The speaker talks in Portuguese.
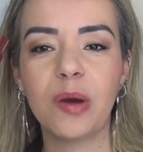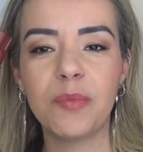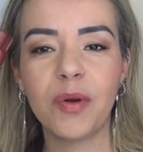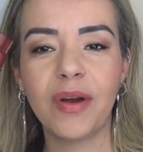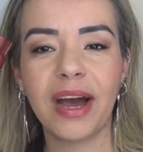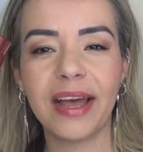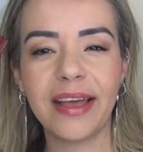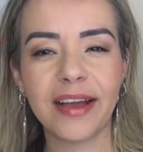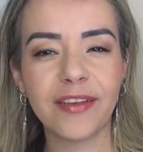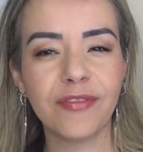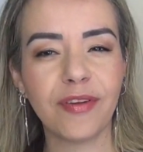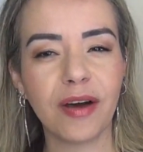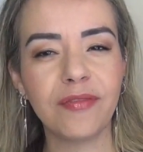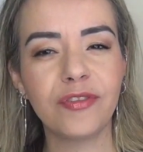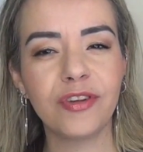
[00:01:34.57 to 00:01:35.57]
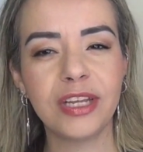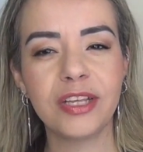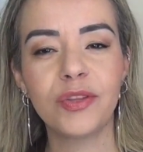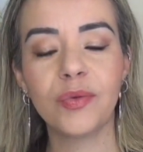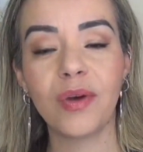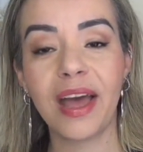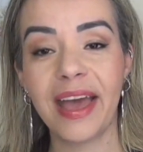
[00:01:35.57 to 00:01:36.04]
O meu caiaque
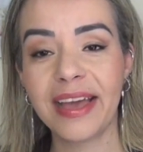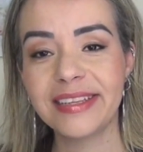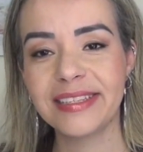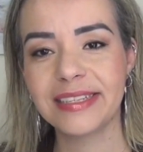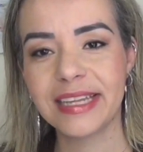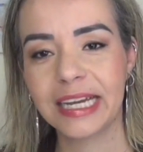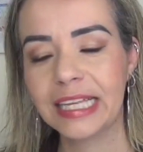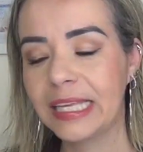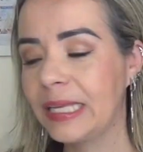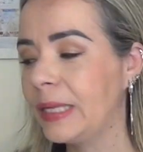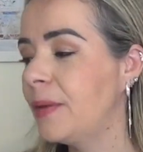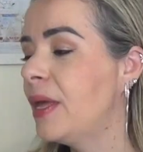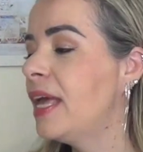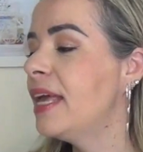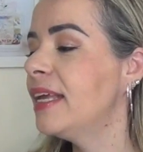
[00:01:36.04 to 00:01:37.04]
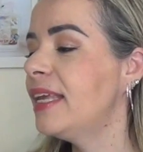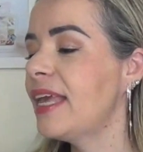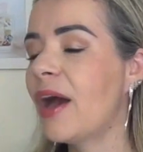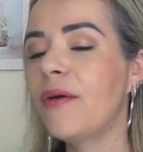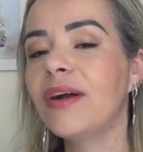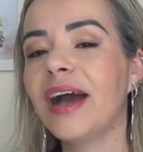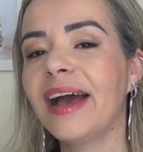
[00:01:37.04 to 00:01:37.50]
favorito é esse daqui, que
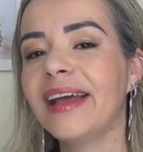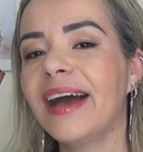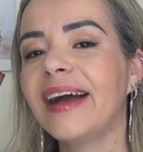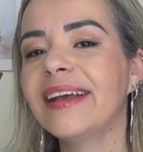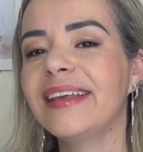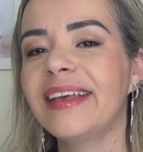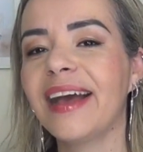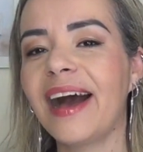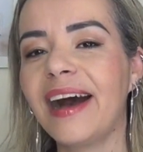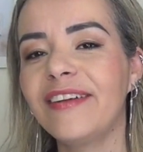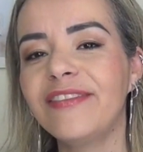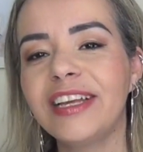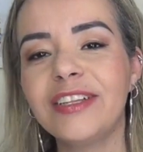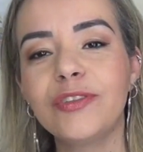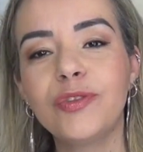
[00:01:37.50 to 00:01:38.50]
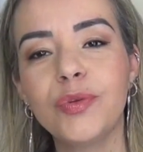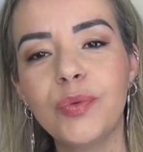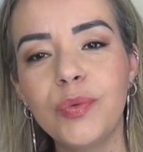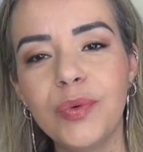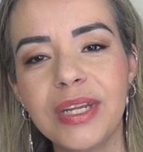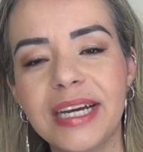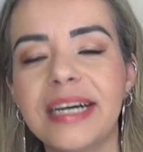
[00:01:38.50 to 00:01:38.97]
é o caiaque
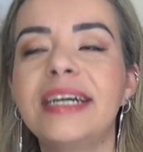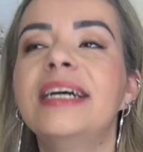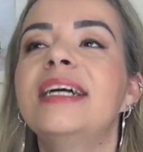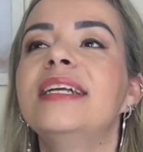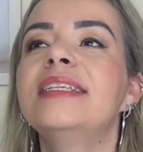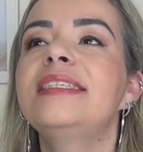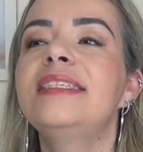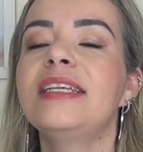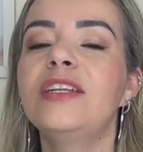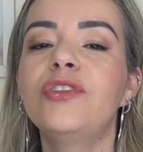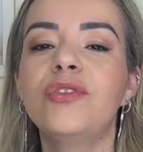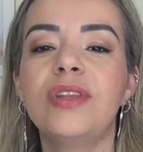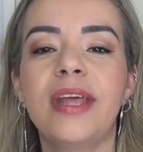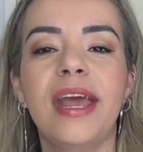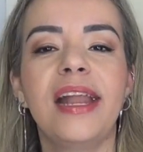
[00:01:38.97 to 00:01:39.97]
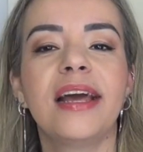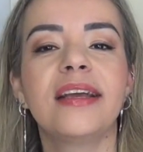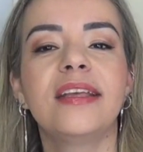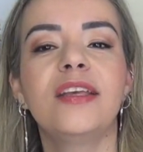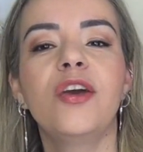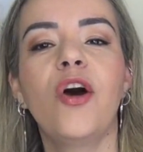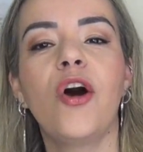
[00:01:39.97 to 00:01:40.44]
Aventura. Sinto nele
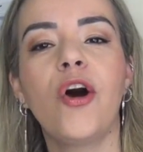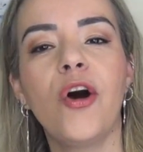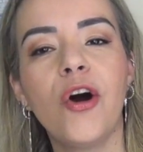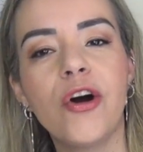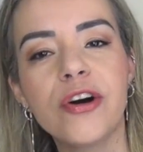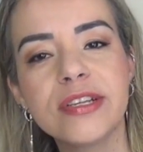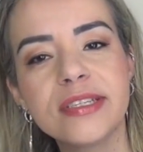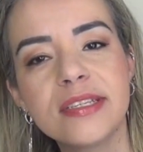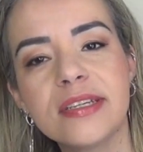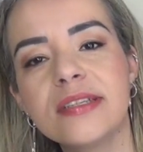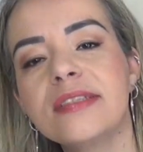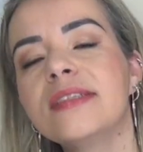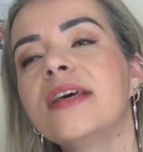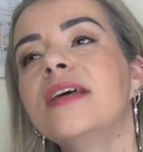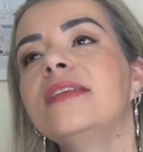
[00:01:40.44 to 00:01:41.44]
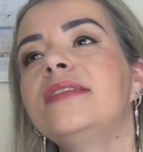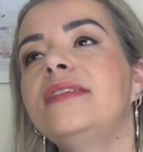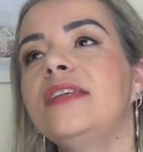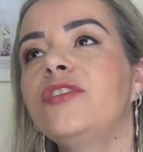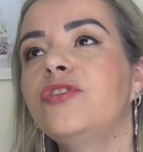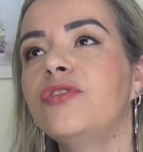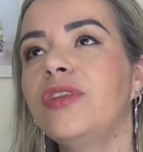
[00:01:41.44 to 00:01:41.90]
aqui rosas,
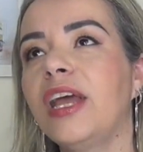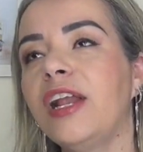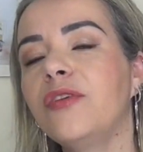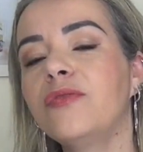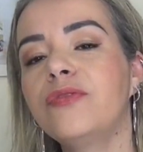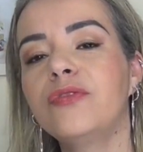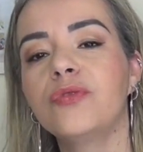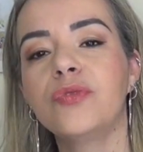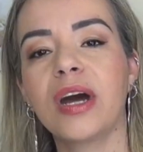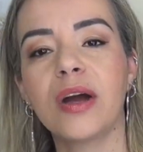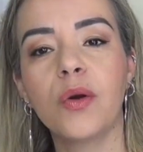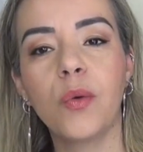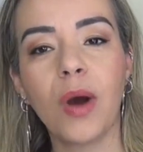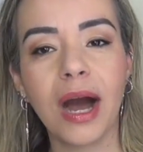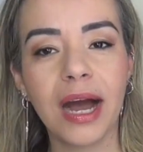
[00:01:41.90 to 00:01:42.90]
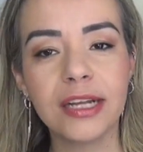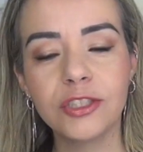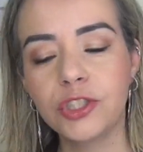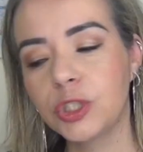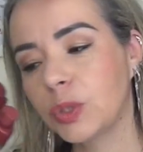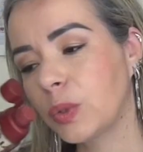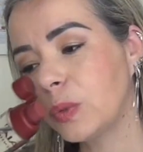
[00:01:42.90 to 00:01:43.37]
sinto nele um fundo
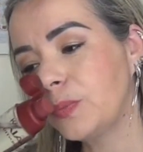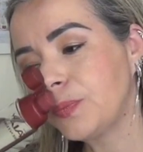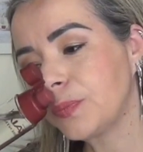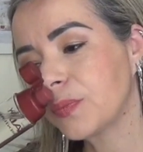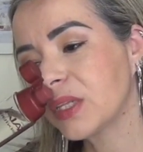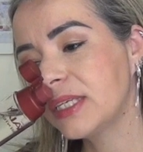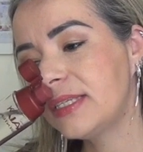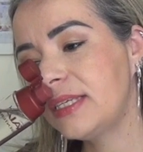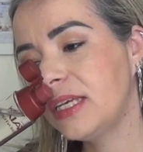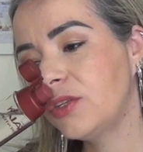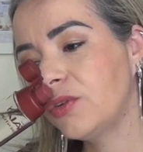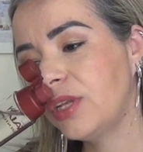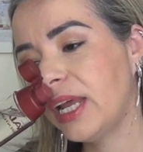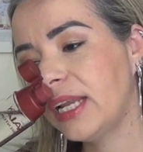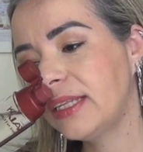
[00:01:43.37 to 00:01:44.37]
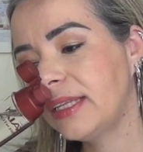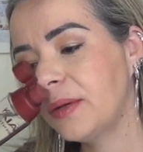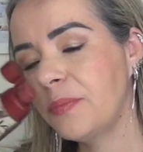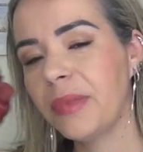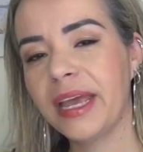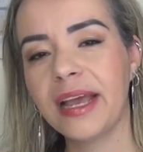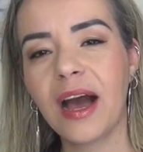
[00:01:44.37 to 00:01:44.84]
aquático, Sinto nele
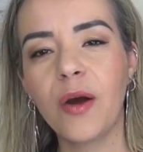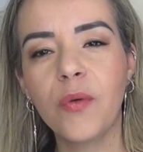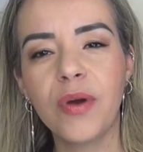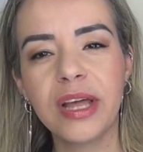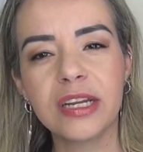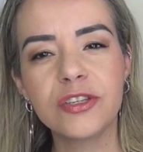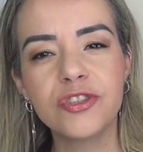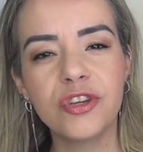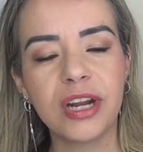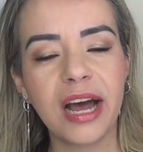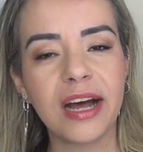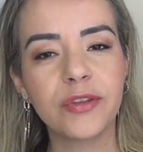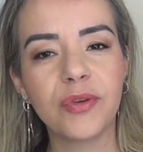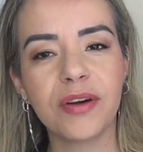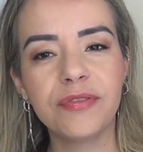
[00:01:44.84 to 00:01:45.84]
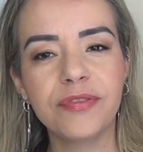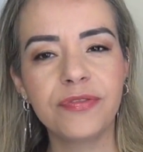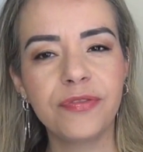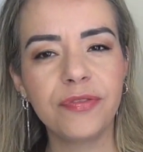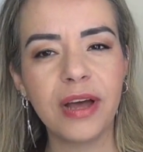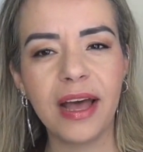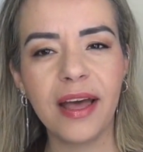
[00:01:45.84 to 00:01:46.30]
também algo relacionado a,
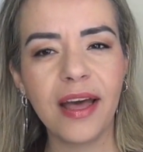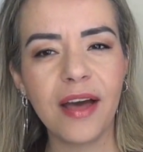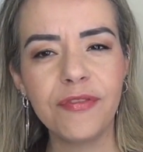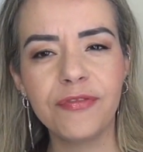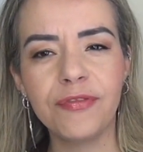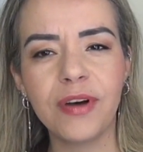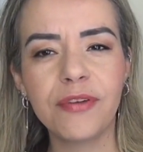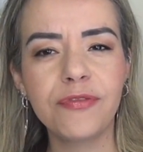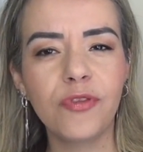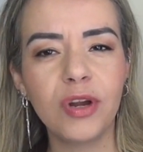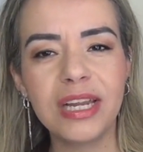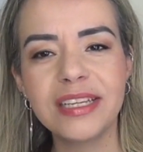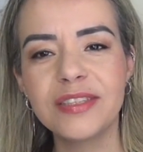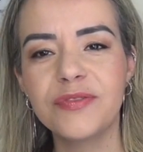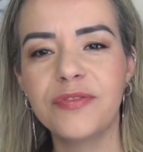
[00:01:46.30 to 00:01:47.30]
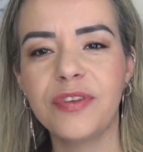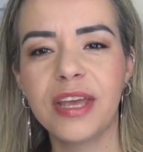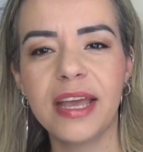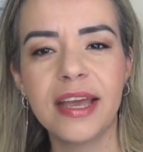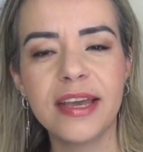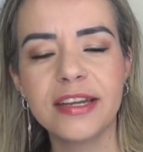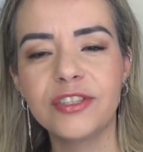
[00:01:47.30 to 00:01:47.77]
a, é, é a, folhas
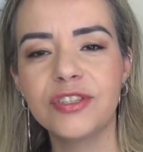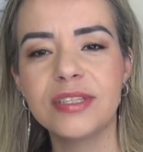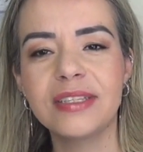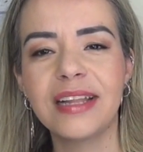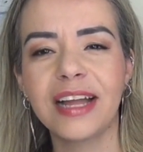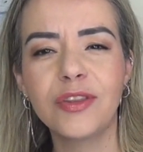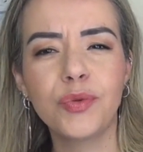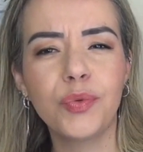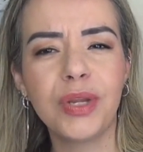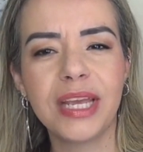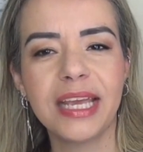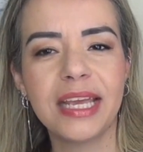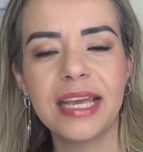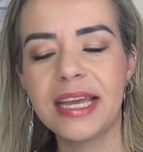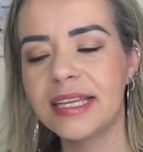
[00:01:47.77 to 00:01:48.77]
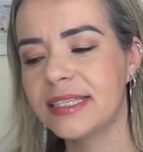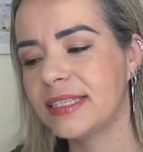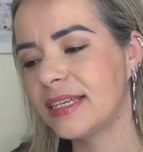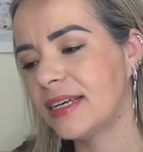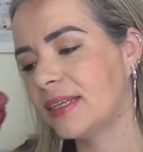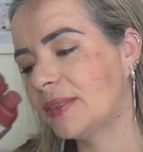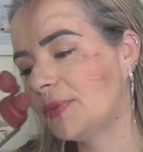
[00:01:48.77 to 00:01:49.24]
verdes,
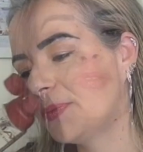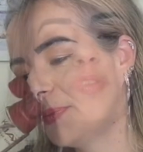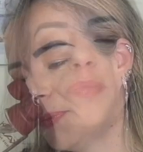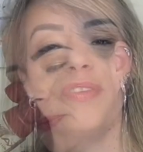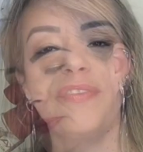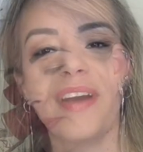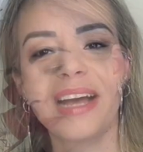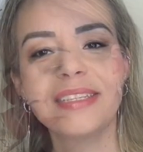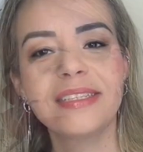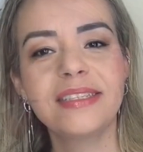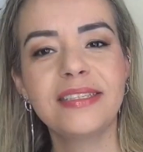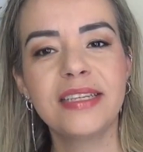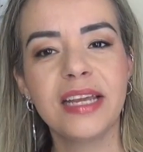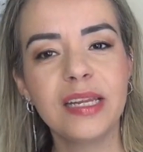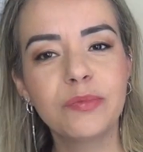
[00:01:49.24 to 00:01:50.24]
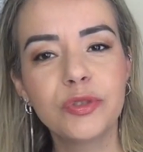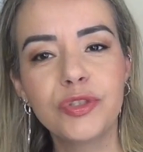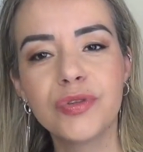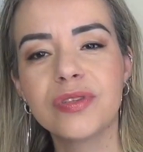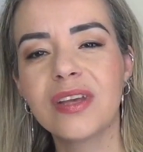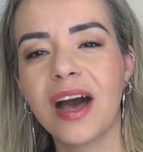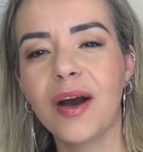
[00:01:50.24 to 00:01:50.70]
natureza. Perfume facílimo
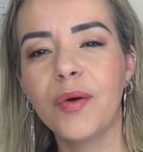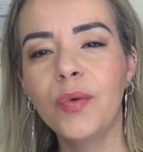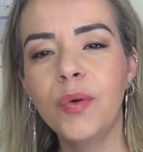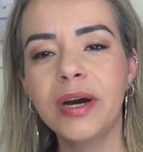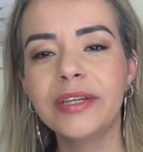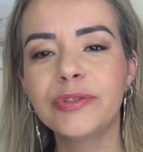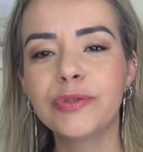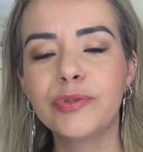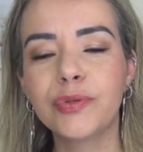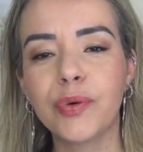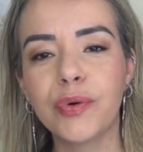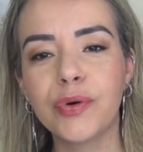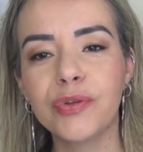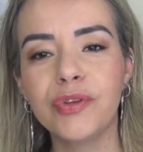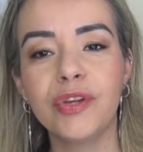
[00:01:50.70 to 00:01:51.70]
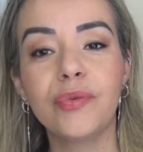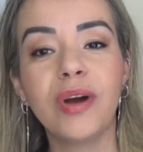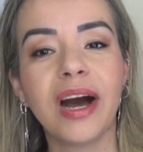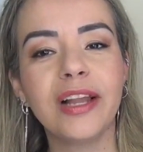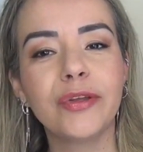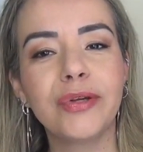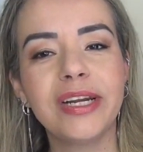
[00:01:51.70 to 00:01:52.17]
de usar o ano todo e no
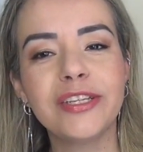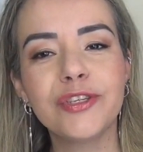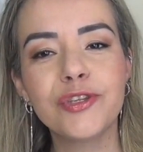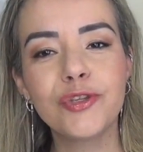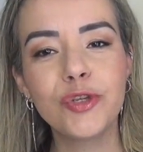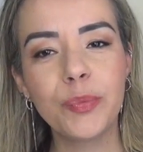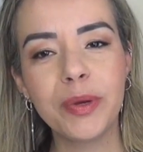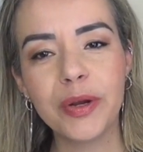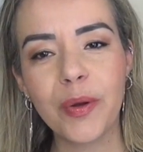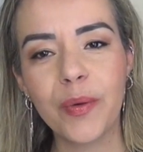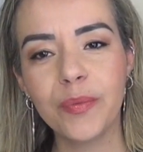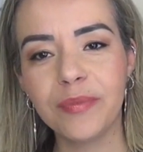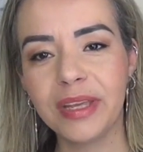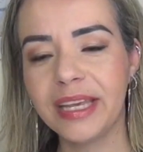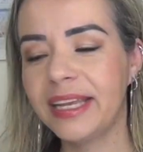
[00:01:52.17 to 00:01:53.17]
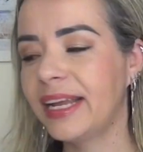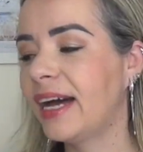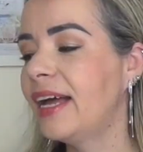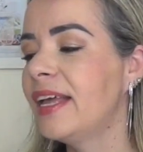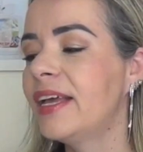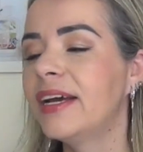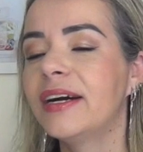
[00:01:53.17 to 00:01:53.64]
calor ele super combina.